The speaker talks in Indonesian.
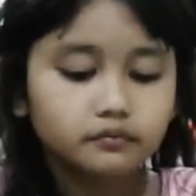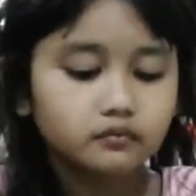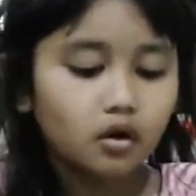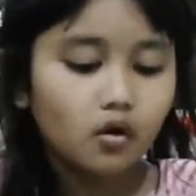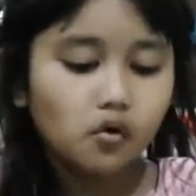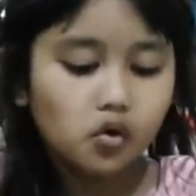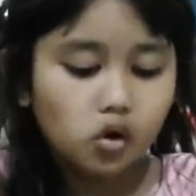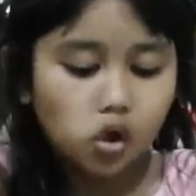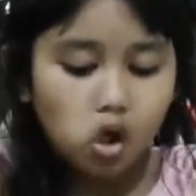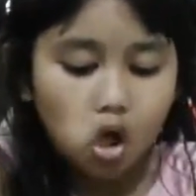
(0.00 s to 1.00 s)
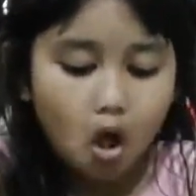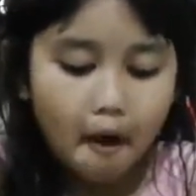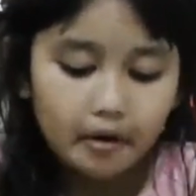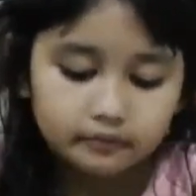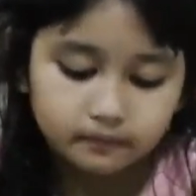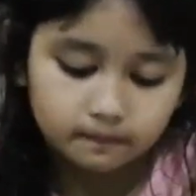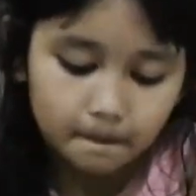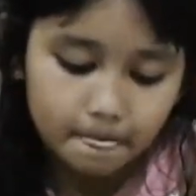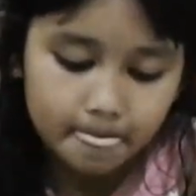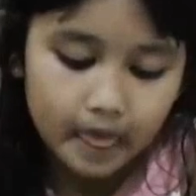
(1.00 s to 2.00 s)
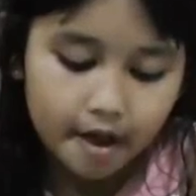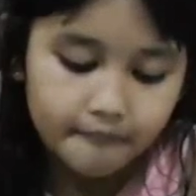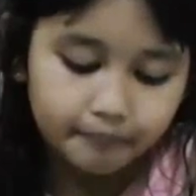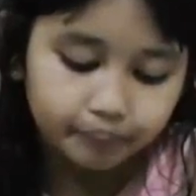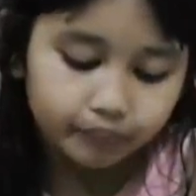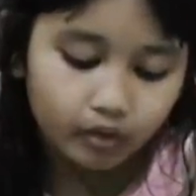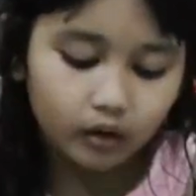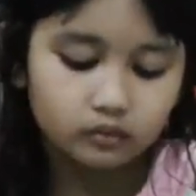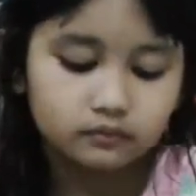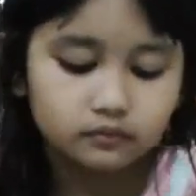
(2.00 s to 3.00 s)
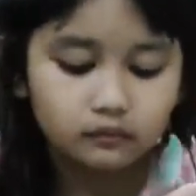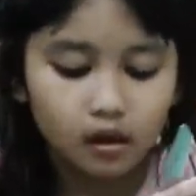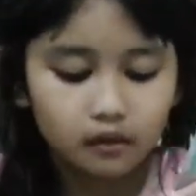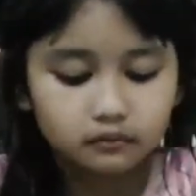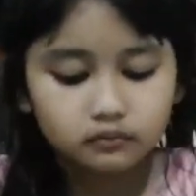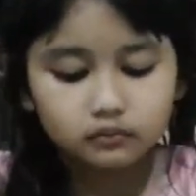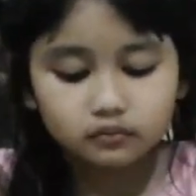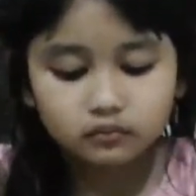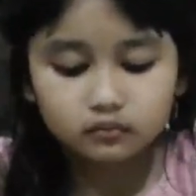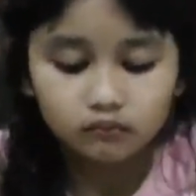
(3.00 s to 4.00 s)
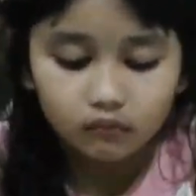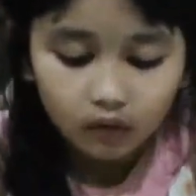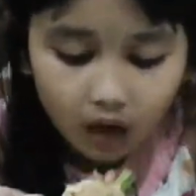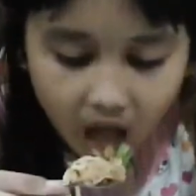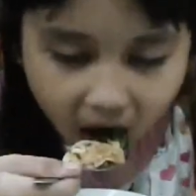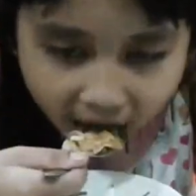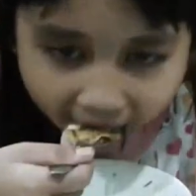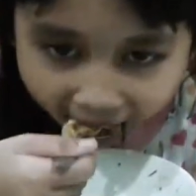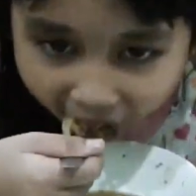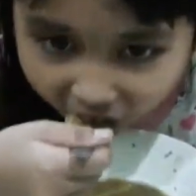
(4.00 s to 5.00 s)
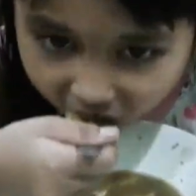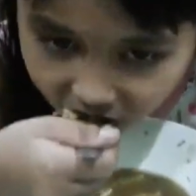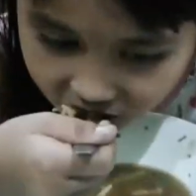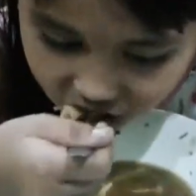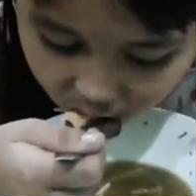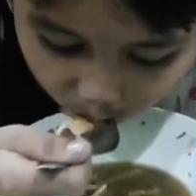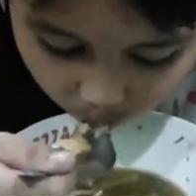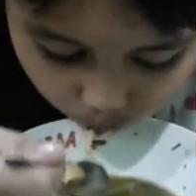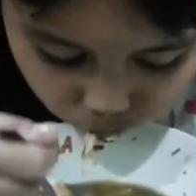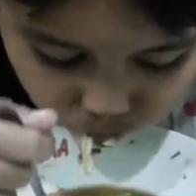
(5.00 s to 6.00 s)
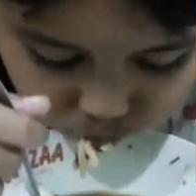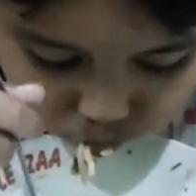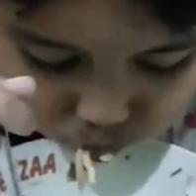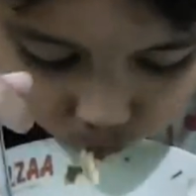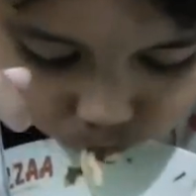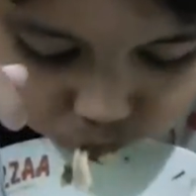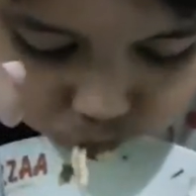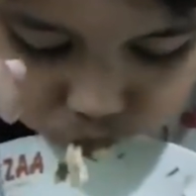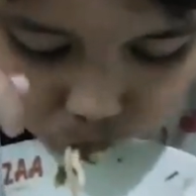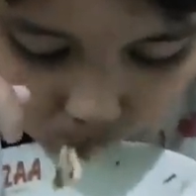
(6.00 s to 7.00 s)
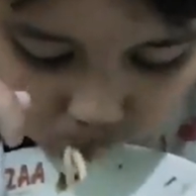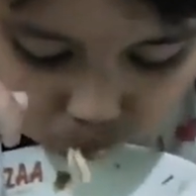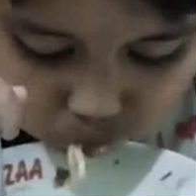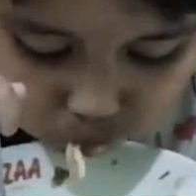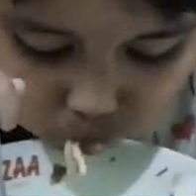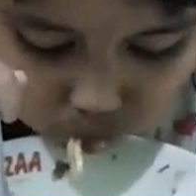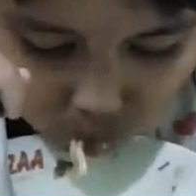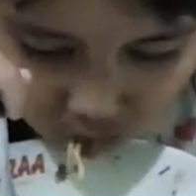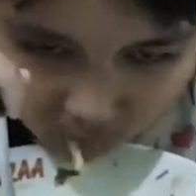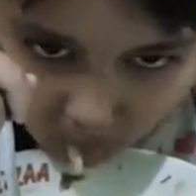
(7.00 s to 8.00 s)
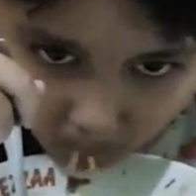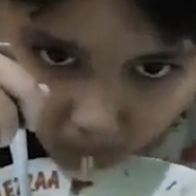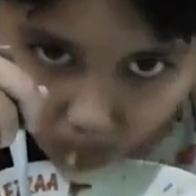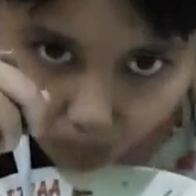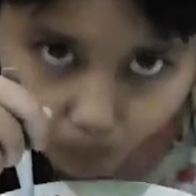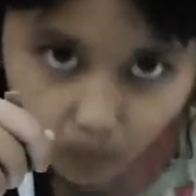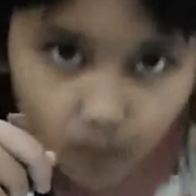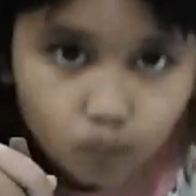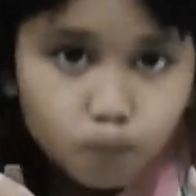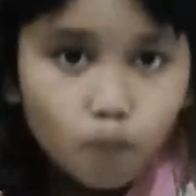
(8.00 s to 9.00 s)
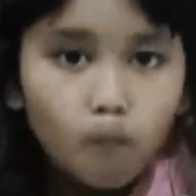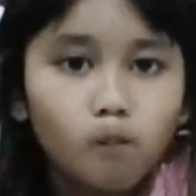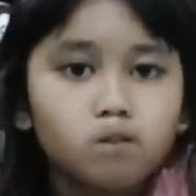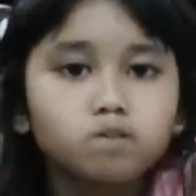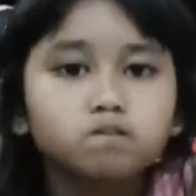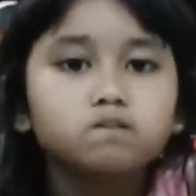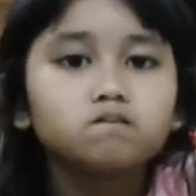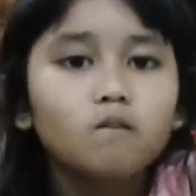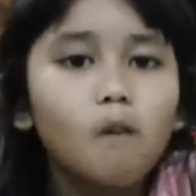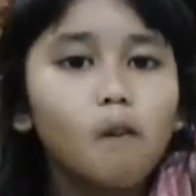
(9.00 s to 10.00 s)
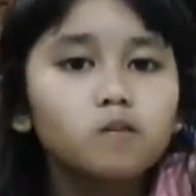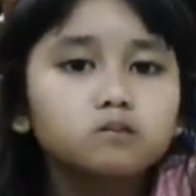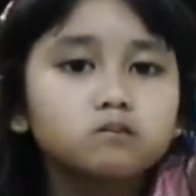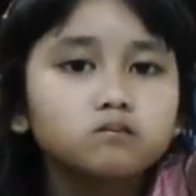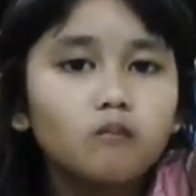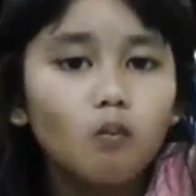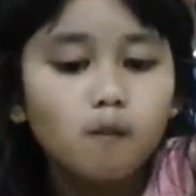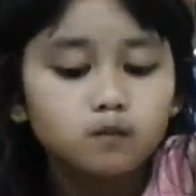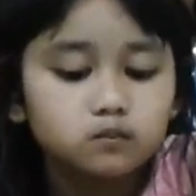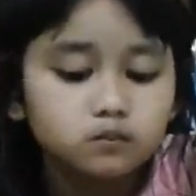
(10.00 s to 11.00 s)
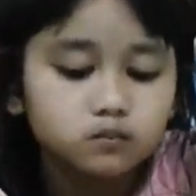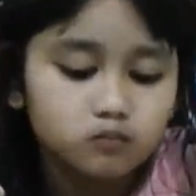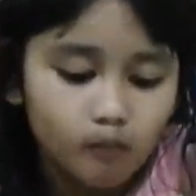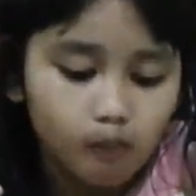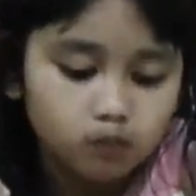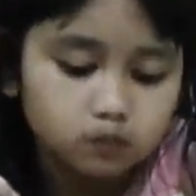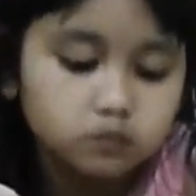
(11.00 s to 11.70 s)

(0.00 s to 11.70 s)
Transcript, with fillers: Gak salah kalau dia dijuluki The Wonder Kid. Anak ajaib. Wow, uh, mantap. Lanjut Jaiko. Ini seharian nggak makan di rumah, makanya langsung